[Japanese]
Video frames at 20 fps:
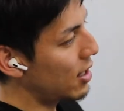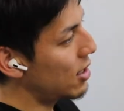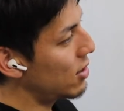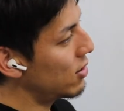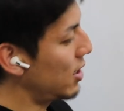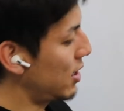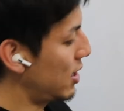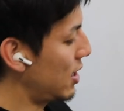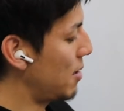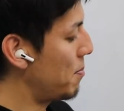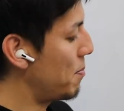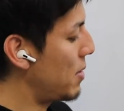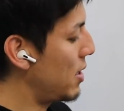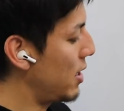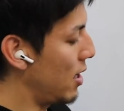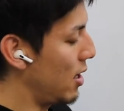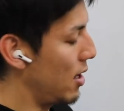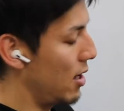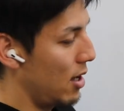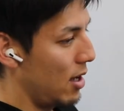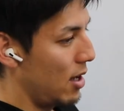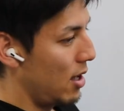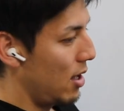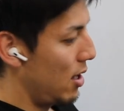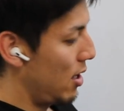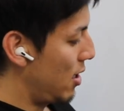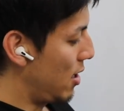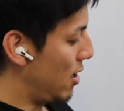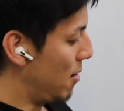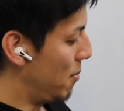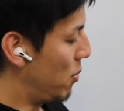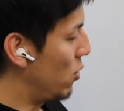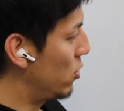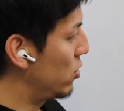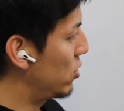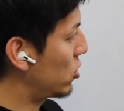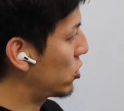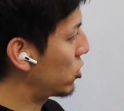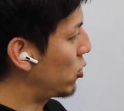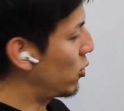きるだけやっぱり、
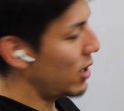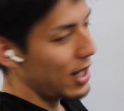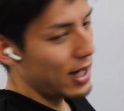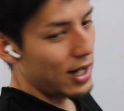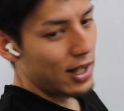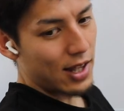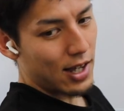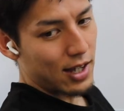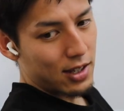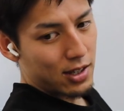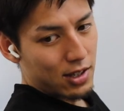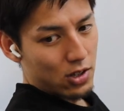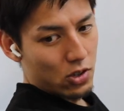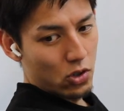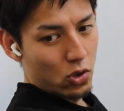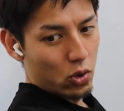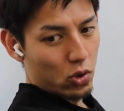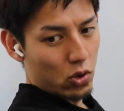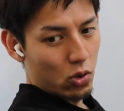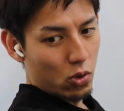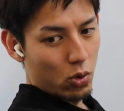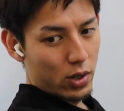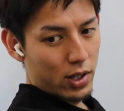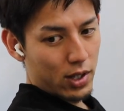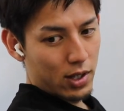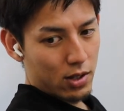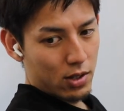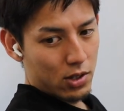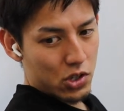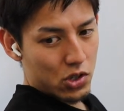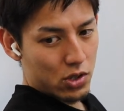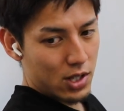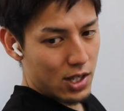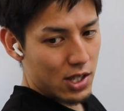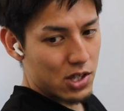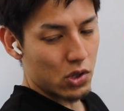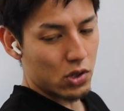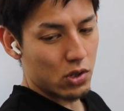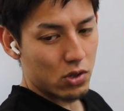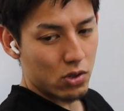ボールを取られないっていうことに
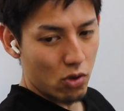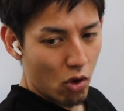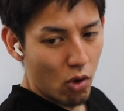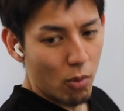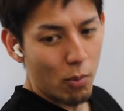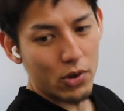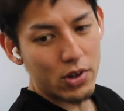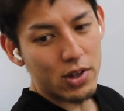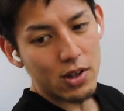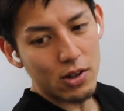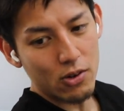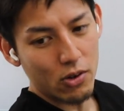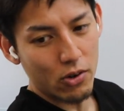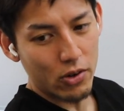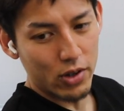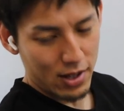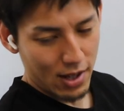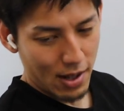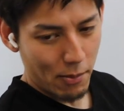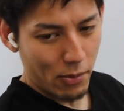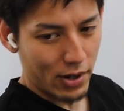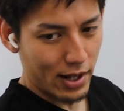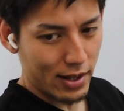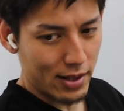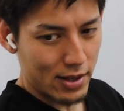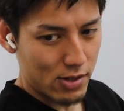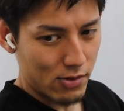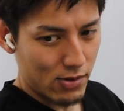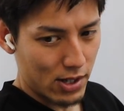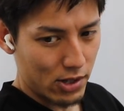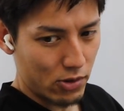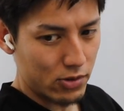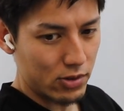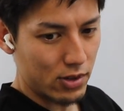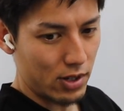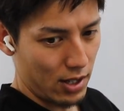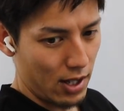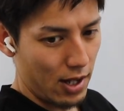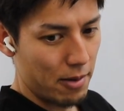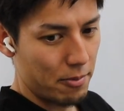ちょっと重きを置いて、ボランチは特
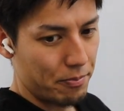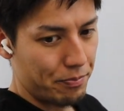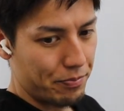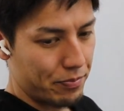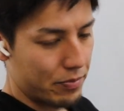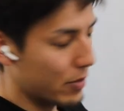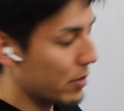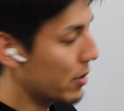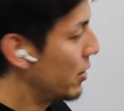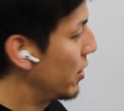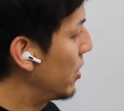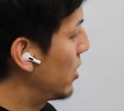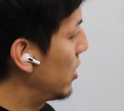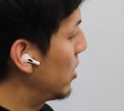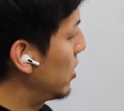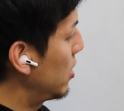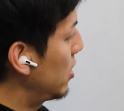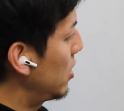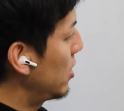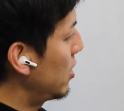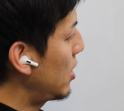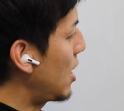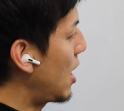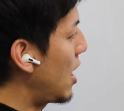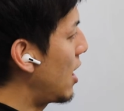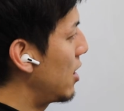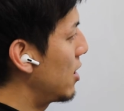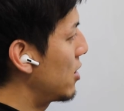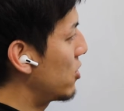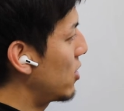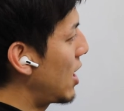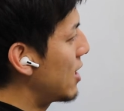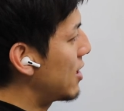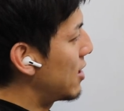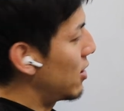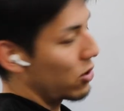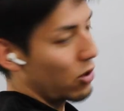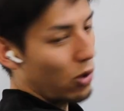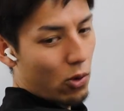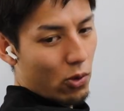にね。ちょっと相
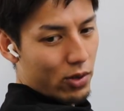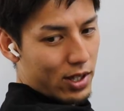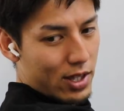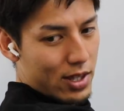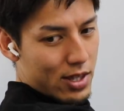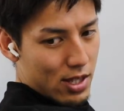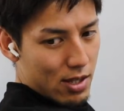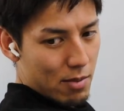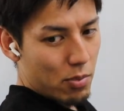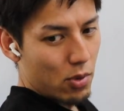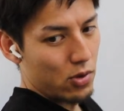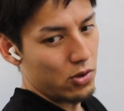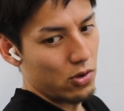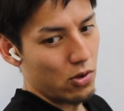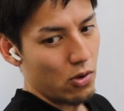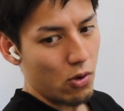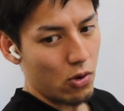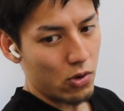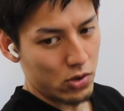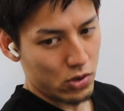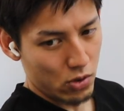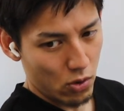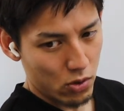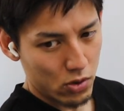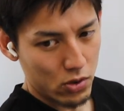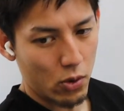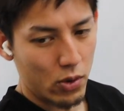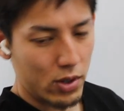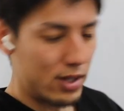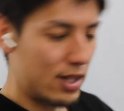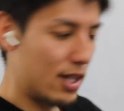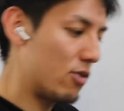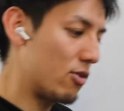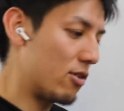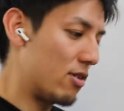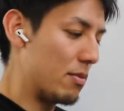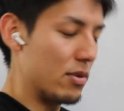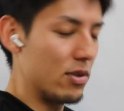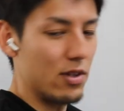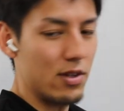手の遠い位置にボールを置いて
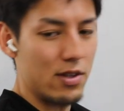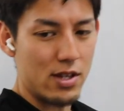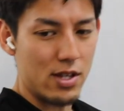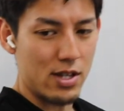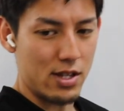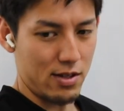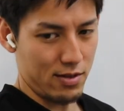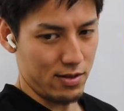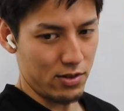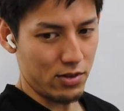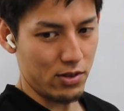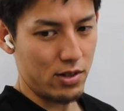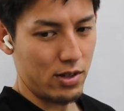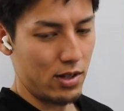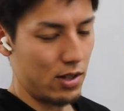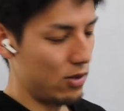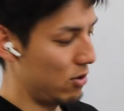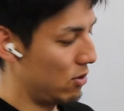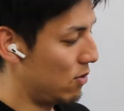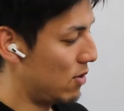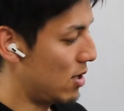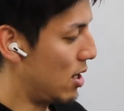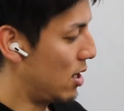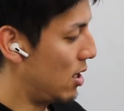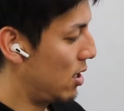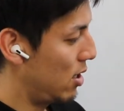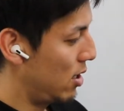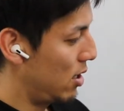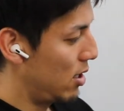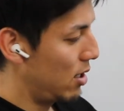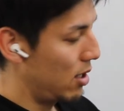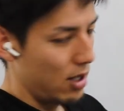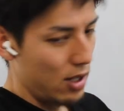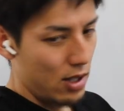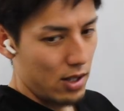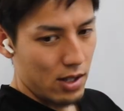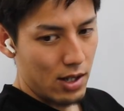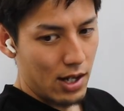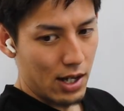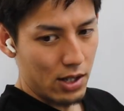ドリブルするっていうのは、
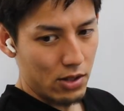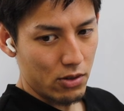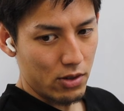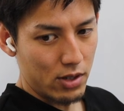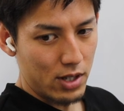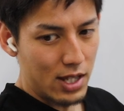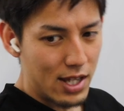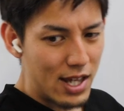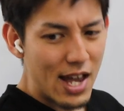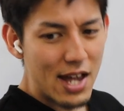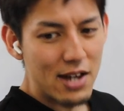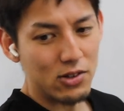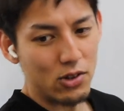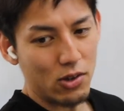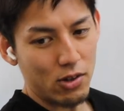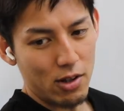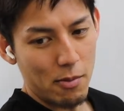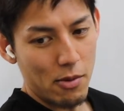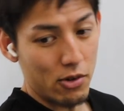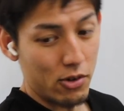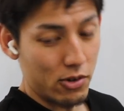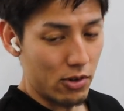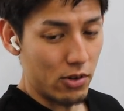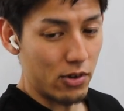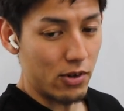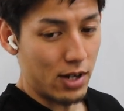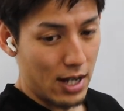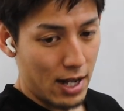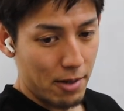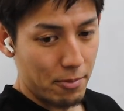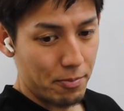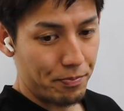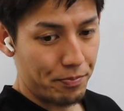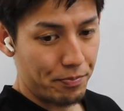逃げるドリブルというか、